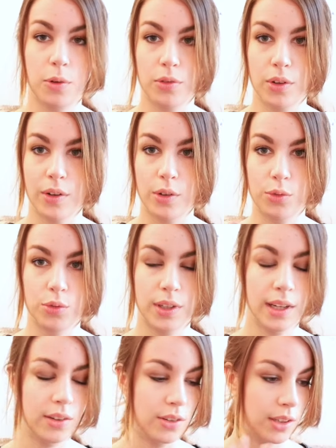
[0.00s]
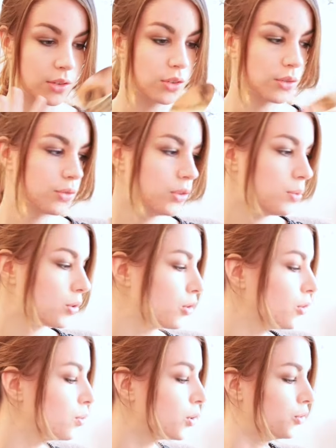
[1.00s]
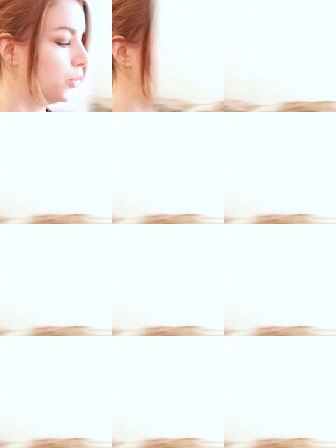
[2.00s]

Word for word: Enfin voilà, en tout cas, euh, un sans faute pour ce produit.